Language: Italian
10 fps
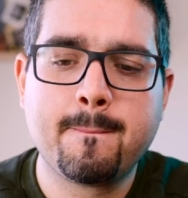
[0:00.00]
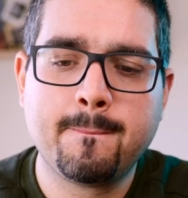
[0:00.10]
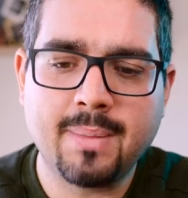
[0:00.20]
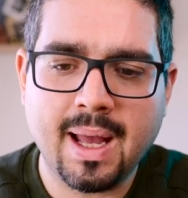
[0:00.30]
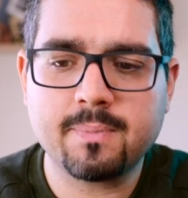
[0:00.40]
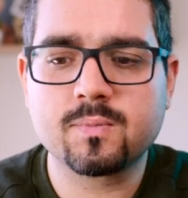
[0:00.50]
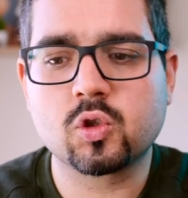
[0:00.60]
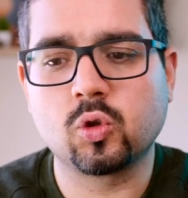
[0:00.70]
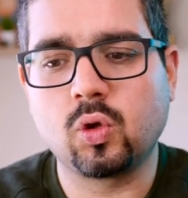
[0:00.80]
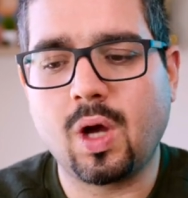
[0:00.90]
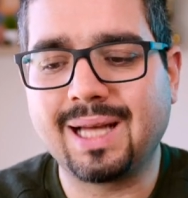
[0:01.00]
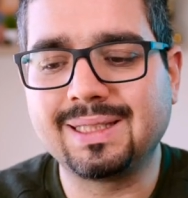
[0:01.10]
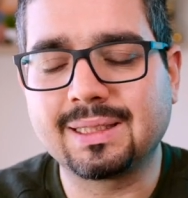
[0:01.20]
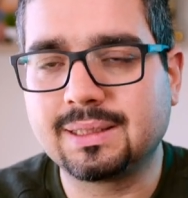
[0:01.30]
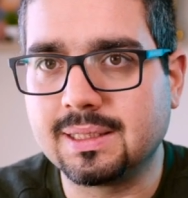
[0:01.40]
ma sono
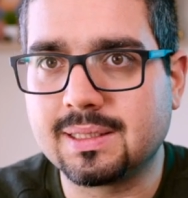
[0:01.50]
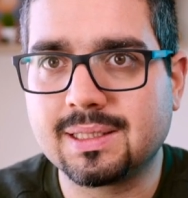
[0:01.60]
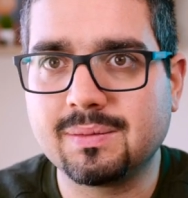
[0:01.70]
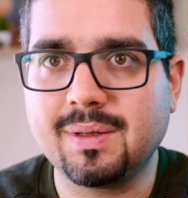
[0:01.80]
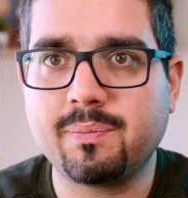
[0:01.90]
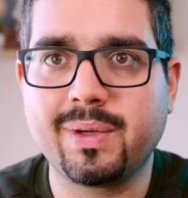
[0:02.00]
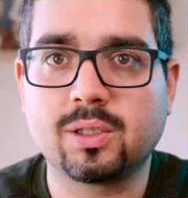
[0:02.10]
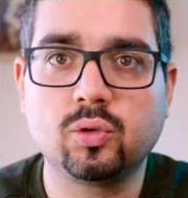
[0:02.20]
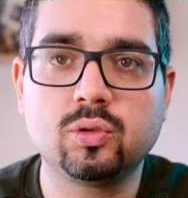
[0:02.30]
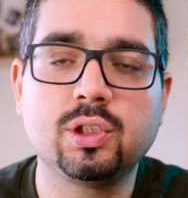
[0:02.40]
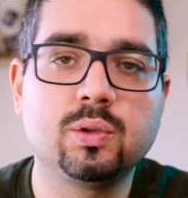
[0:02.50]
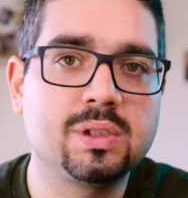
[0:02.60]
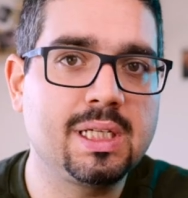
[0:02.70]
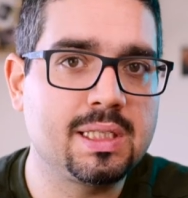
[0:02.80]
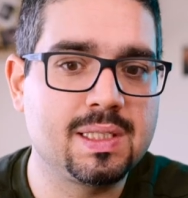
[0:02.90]
adattissimi per tutti gli
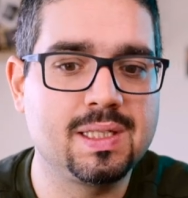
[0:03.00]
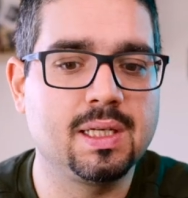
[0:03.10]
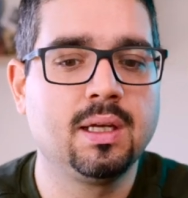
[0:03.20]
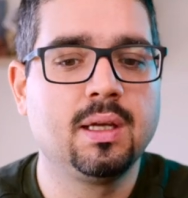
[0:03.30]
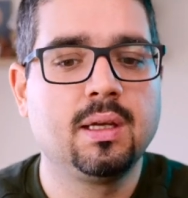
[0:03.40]
utilizzi.